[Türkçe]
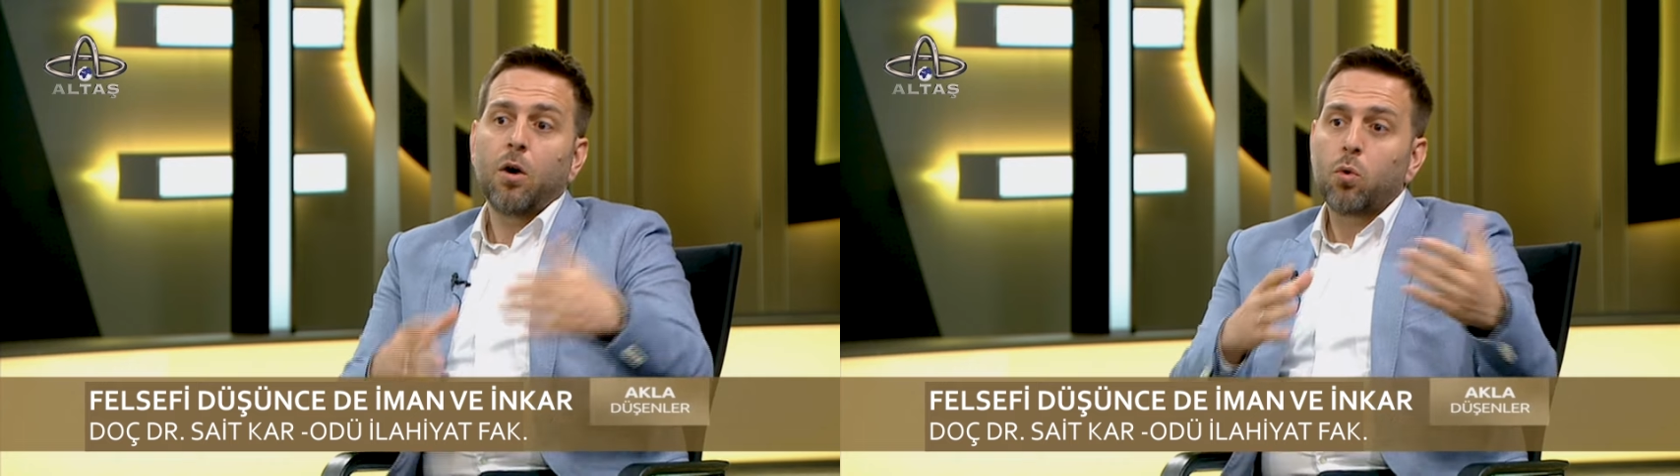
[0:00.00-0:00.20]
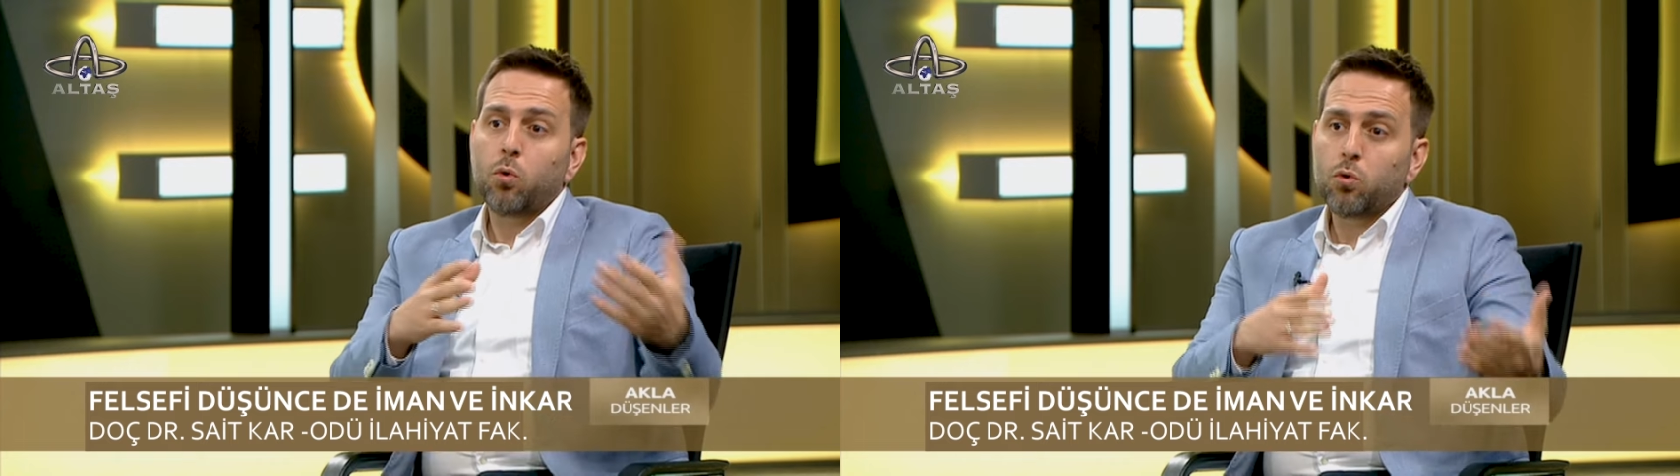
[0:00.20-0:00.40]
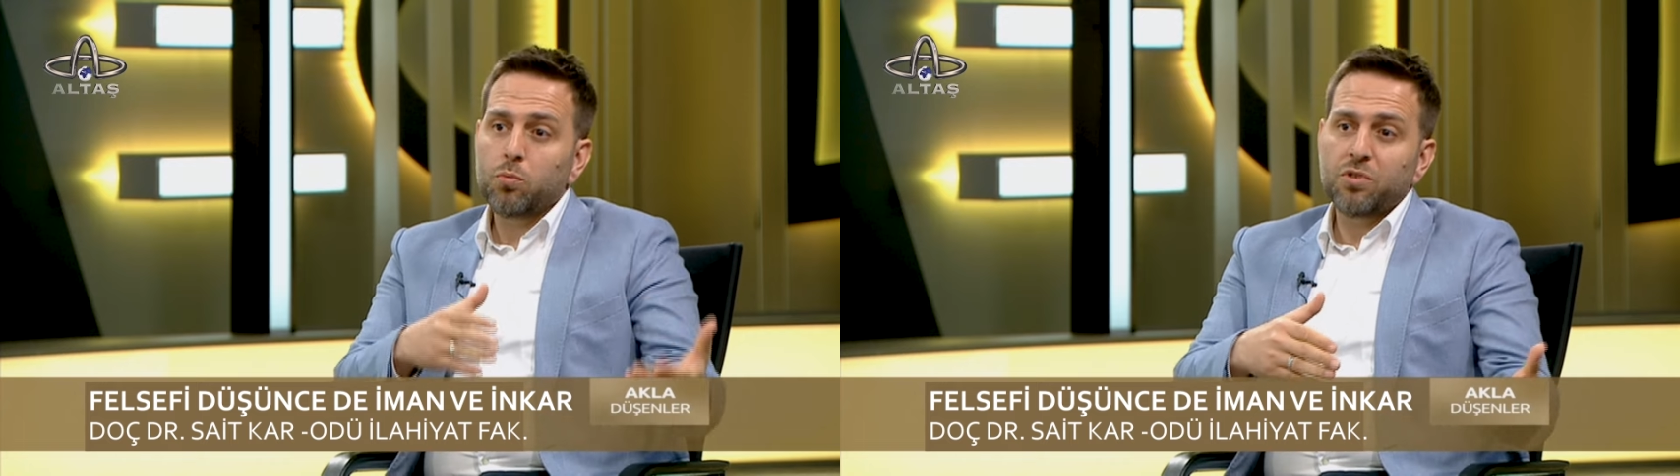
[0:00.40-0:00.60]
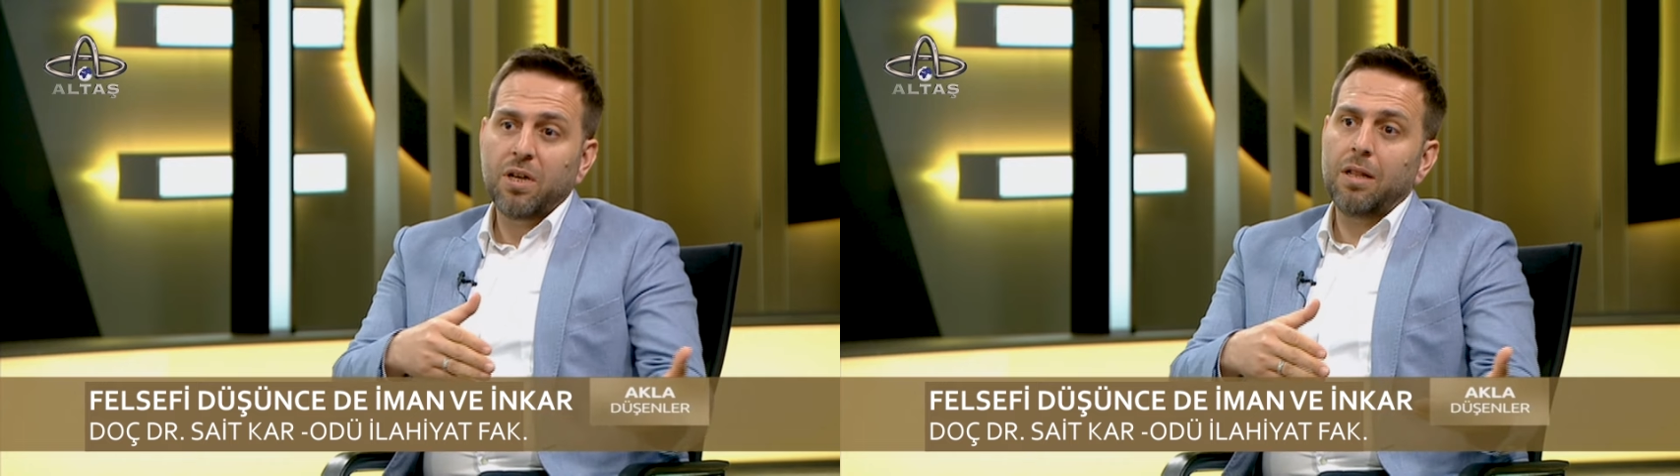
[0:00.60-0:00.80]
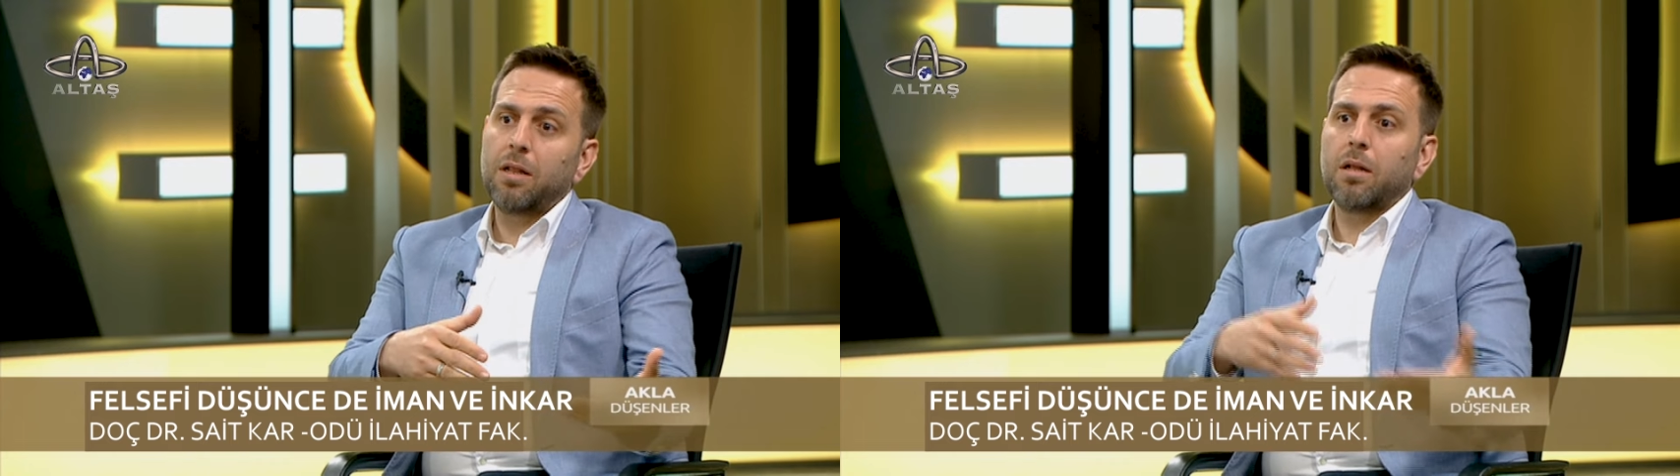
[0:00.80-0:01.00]

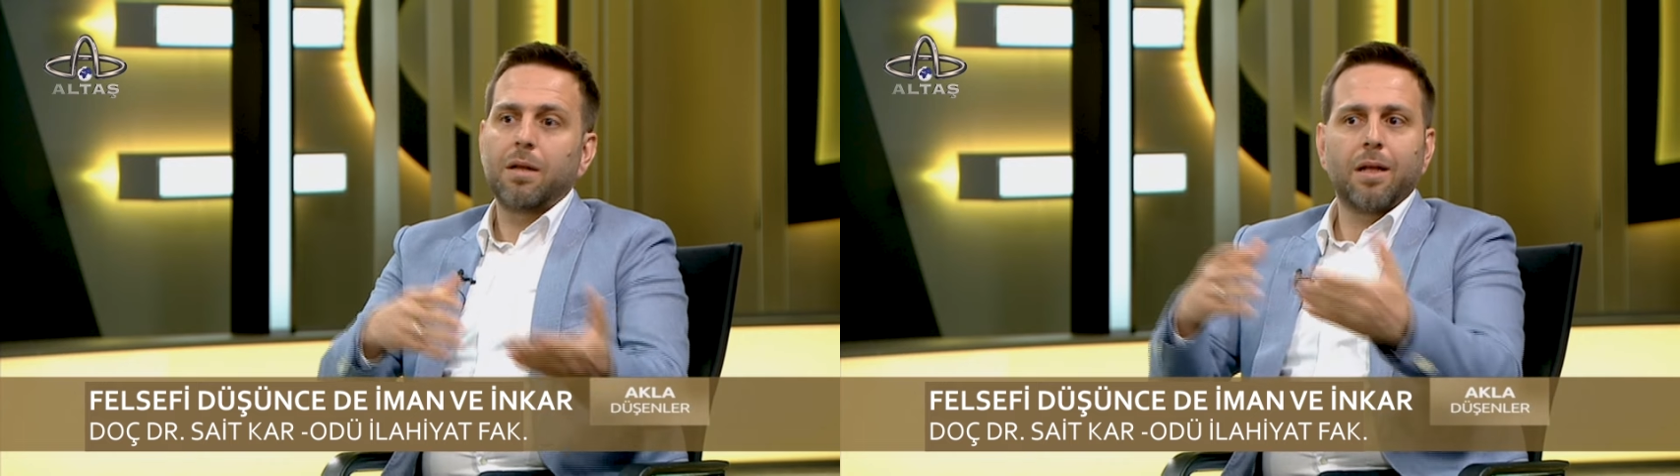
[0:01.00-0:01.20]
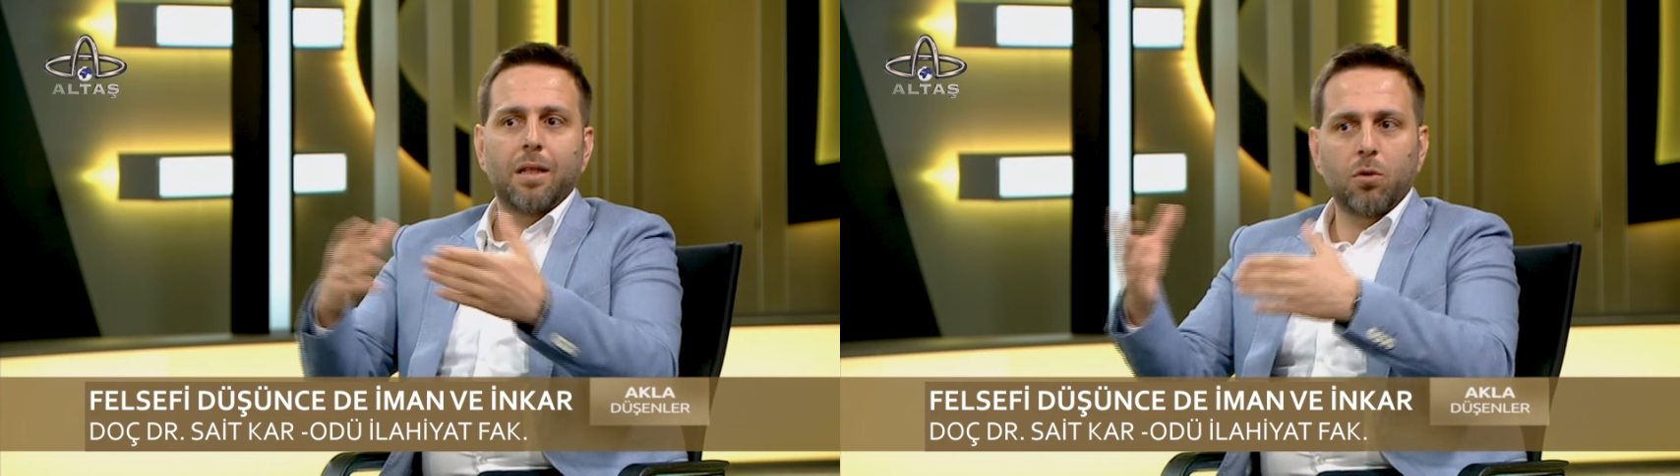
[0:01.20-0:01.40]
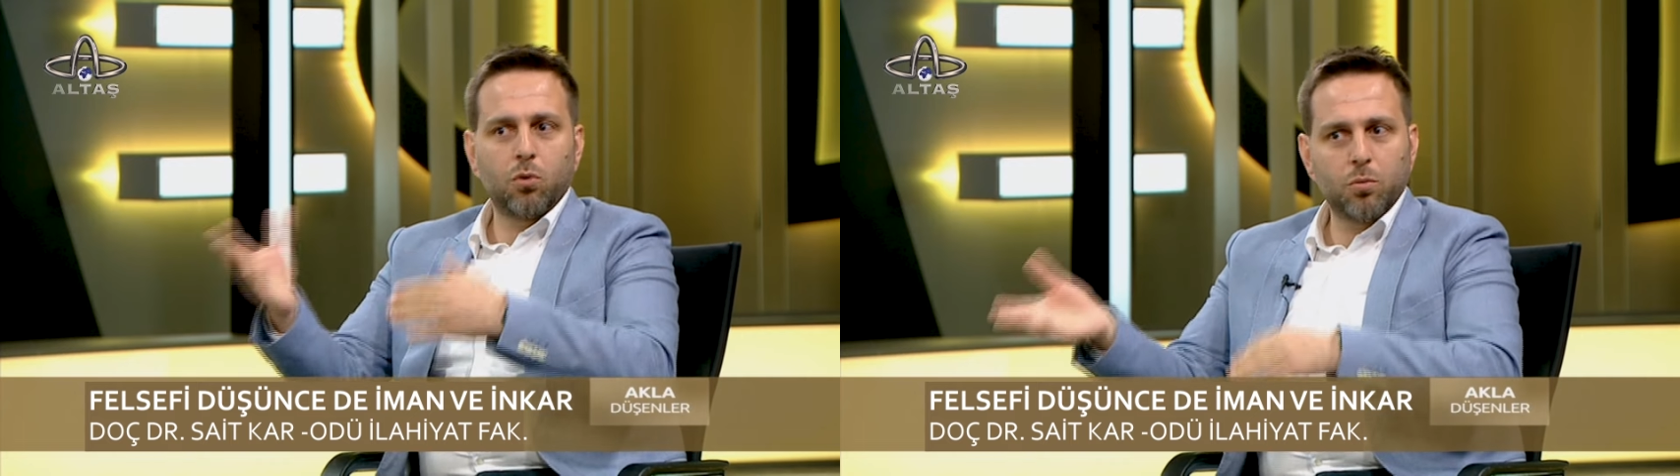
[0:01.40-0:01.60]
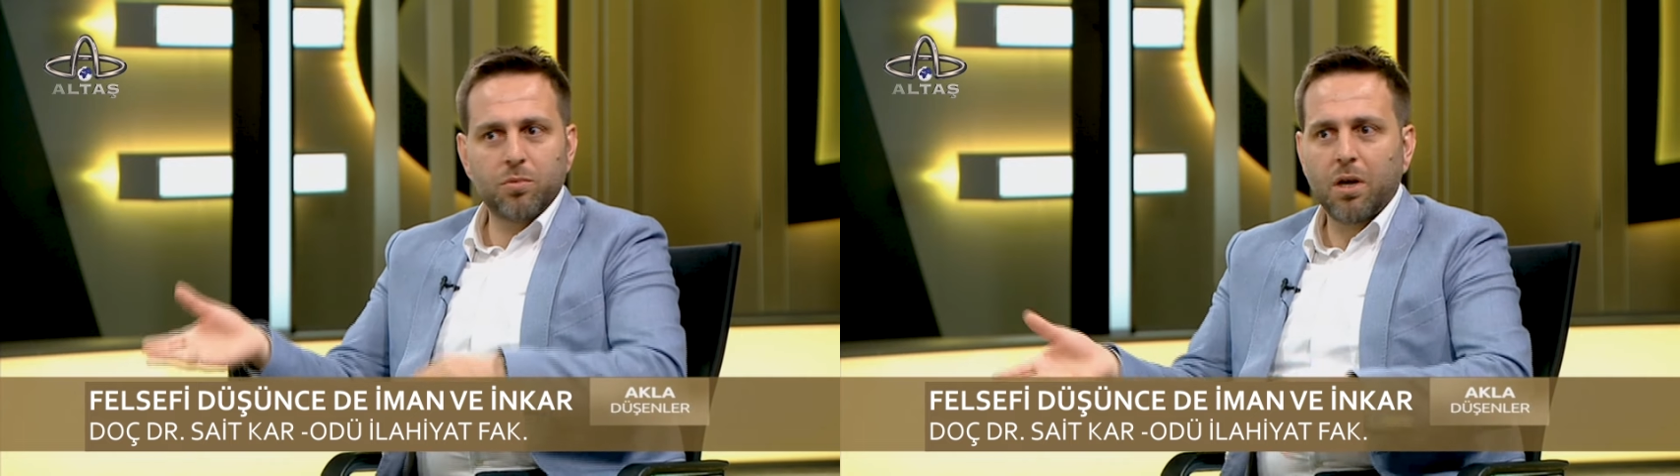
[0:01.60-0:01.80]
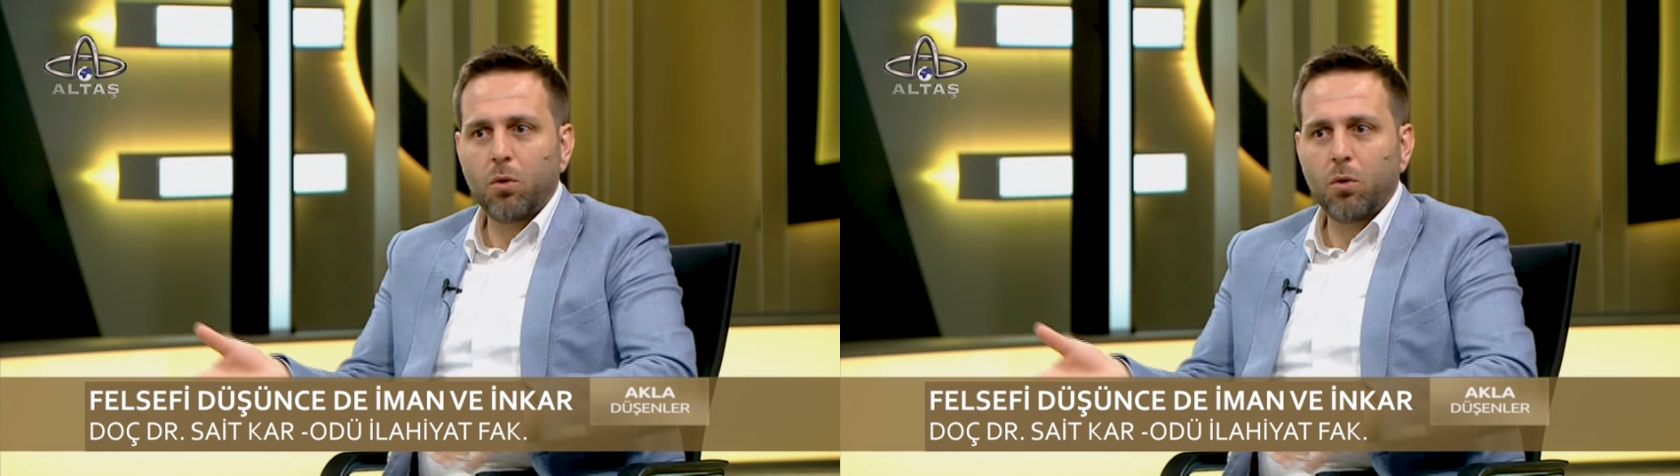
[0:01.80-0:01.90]
kurumsal ya da kurumsal